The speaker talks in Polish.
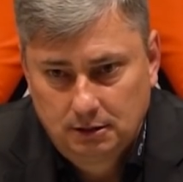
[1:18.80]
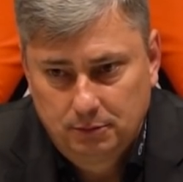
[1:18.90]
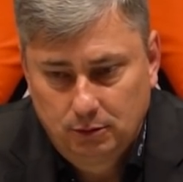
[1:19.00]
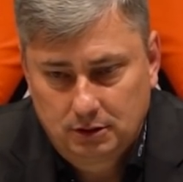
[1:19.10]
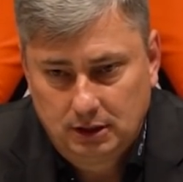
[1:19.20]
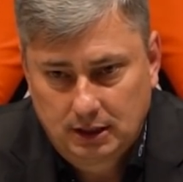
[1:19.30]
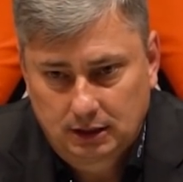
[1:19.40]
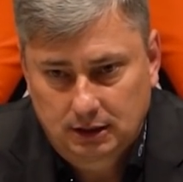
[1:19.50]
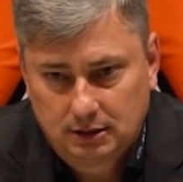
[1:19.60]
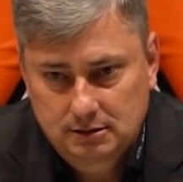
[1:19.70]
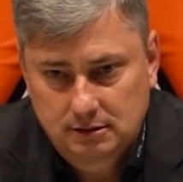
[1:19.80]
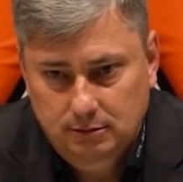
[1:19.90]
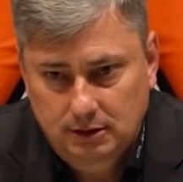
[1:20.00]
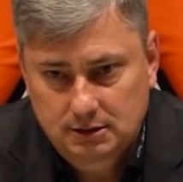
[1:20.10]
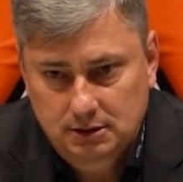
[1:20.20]
Było kilka takich
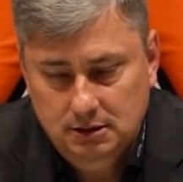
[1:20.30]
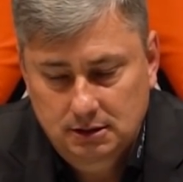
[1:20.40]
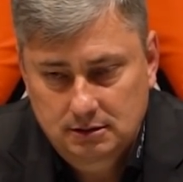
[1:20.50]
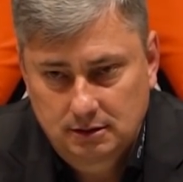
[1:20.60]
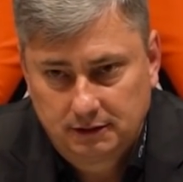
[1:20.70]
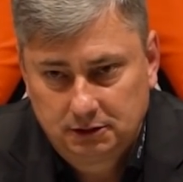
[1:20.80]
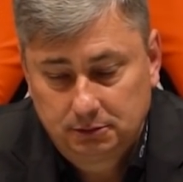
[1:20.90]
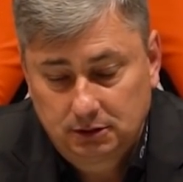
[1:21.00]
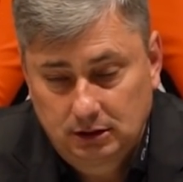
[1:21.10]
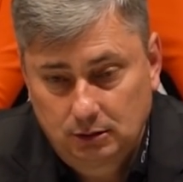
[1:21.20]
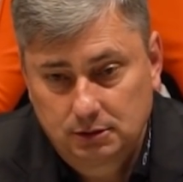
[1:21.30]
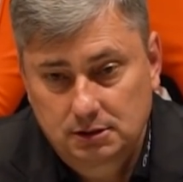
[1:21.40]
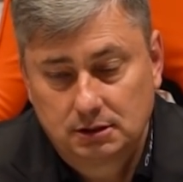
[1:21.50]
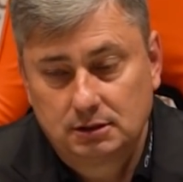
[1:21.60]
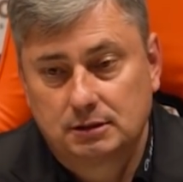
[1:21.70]
sytuacji, że decydowaliśmy się na
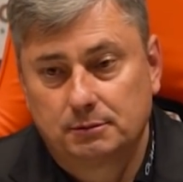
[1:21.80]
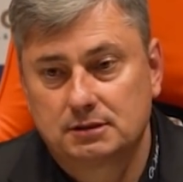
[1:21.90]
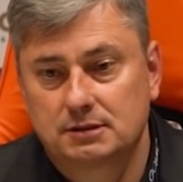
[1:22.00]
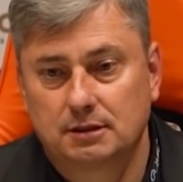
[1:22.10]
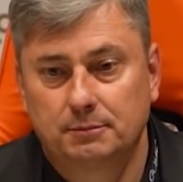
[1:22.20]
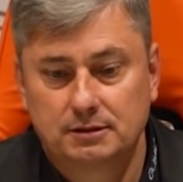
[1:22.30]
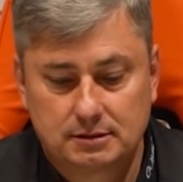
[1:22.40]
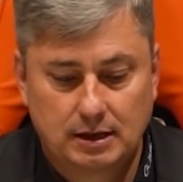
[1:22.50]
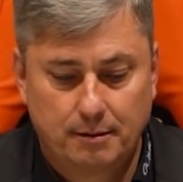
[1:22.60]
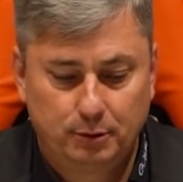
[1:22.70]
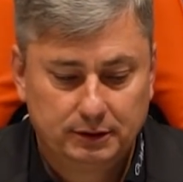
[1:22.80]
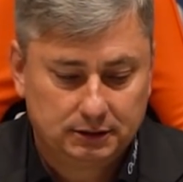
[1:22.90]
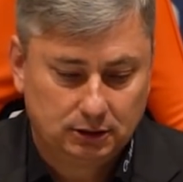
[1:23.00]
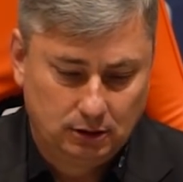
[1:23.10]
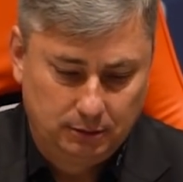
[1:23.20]
uderzenie zamiast, zamiast na
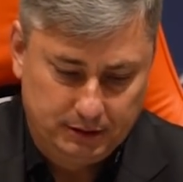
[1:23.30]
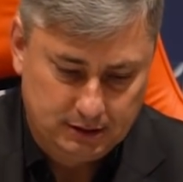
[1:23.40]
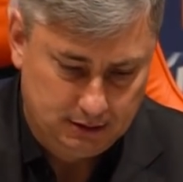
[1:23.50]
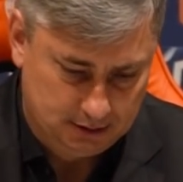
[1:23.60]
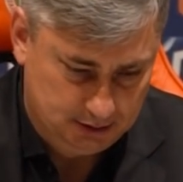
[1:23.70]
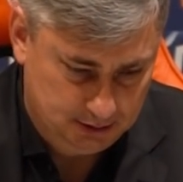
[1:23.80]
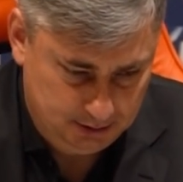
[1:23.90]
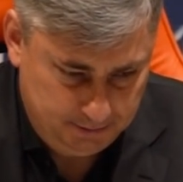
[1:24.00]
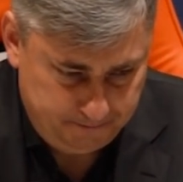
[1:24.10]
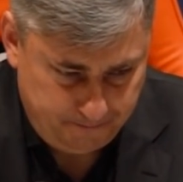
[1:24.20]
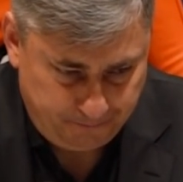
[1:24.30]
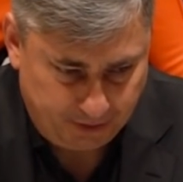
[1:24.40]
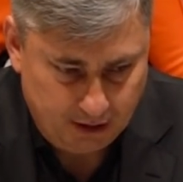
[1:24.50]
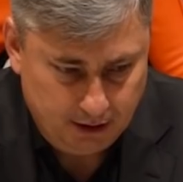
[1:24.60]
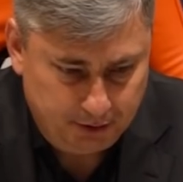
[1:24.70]
podanie do lepiej,
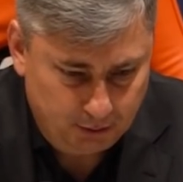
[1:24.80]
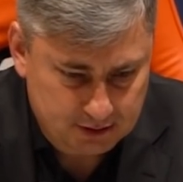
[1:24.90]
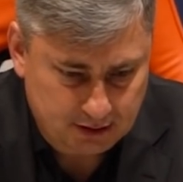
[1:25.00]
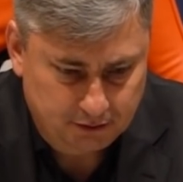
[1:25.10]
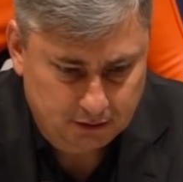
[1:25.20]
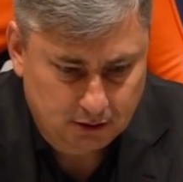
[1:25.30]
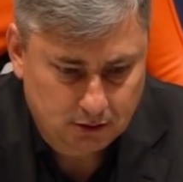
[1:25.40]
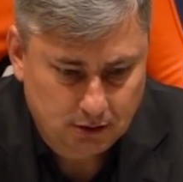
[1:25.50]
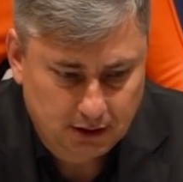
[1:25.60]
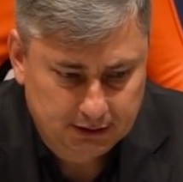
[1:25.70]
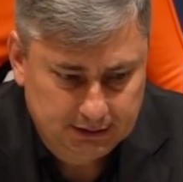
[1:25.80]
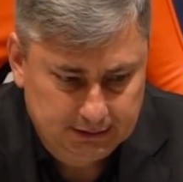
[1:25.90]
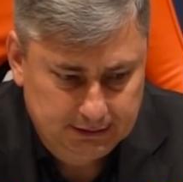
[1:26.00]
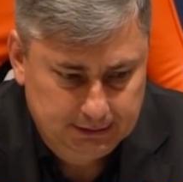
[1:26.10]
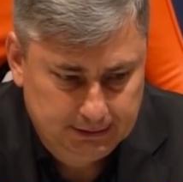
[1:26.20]
e, lepiej ustawionego kolegi
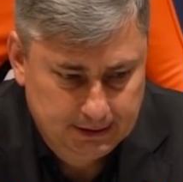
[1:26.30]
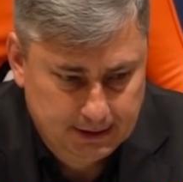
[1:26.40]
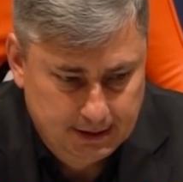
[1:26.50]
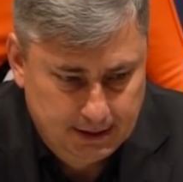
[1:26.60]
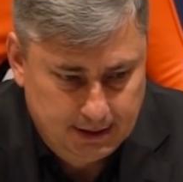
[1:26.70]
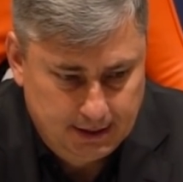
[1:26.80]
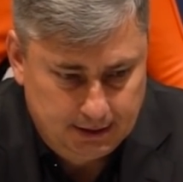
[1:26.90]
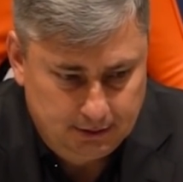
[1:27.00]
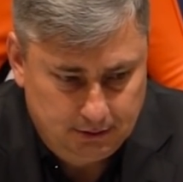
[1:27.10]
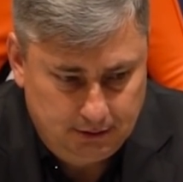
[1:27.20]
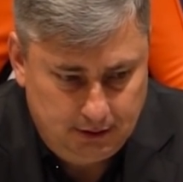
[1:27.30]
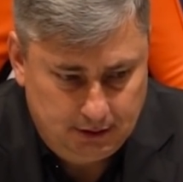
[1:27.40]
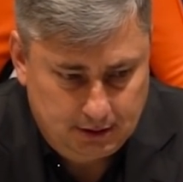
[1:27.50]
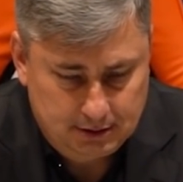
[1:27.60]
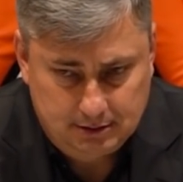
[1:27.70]
i no i, i
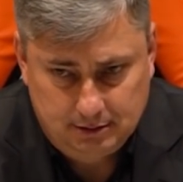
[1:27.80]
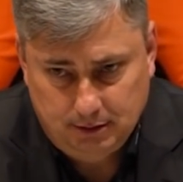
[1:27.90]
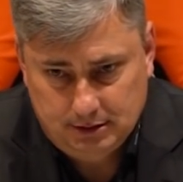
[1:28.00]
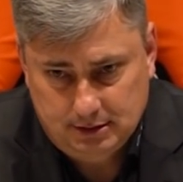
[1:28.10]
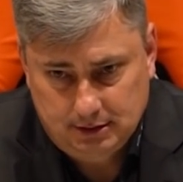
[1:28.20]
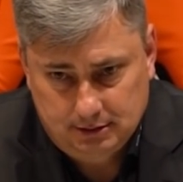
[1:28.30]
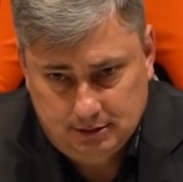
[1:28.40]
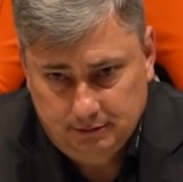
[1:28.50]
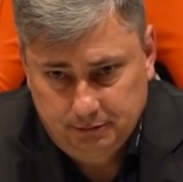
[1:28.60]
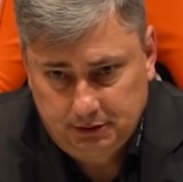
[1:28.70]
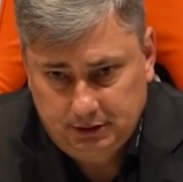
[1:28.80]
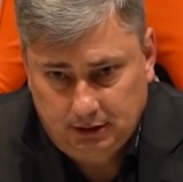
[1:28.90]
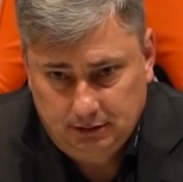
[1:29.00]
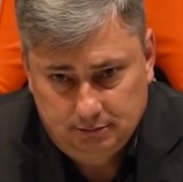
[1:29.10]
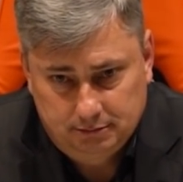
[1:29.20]
te sytuacje, znowu
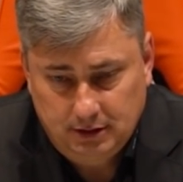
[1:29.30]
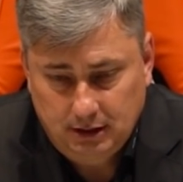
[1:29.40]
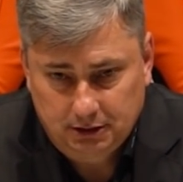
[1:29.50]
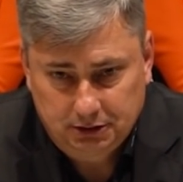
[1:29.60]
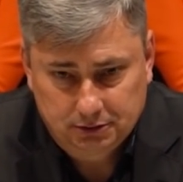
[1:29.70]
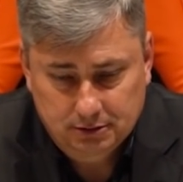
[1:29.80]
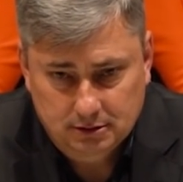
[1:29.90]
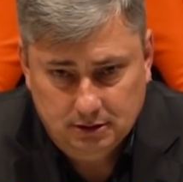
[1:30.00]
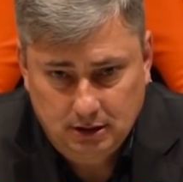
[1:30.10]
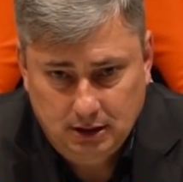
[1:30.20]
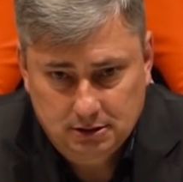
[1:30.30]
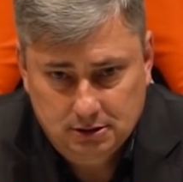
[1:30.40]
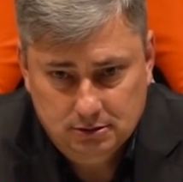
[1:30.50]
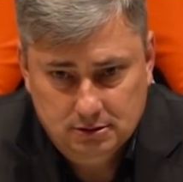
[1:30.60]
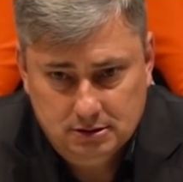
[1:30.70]
dzisiaj kilkadziesiąt,
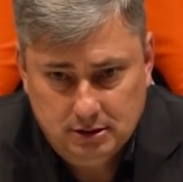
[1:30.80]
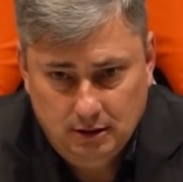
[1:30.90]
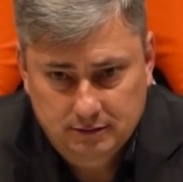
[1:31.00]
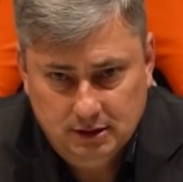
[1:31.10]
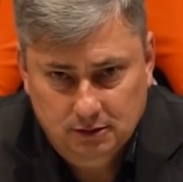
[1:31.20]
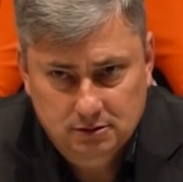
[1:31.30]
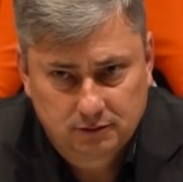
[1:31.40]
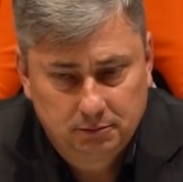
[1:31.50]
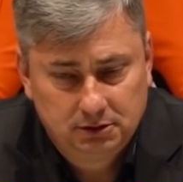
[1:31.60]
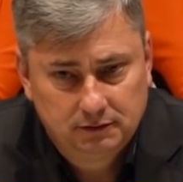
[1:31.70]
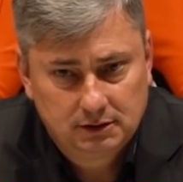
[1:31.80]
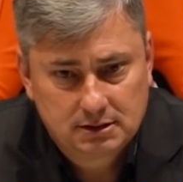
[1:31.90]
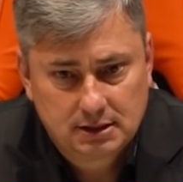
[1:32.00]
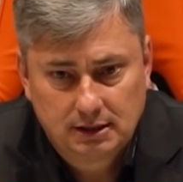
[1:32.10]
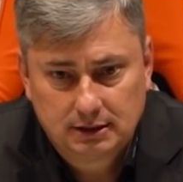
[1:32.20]
kilkadziesiąt strzał, z tego co wiem dziewięć
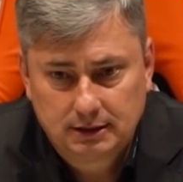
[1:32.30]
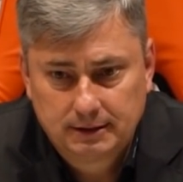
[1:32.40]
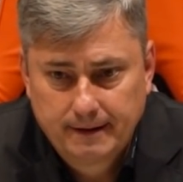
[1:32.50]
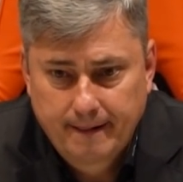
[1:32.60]
celnych,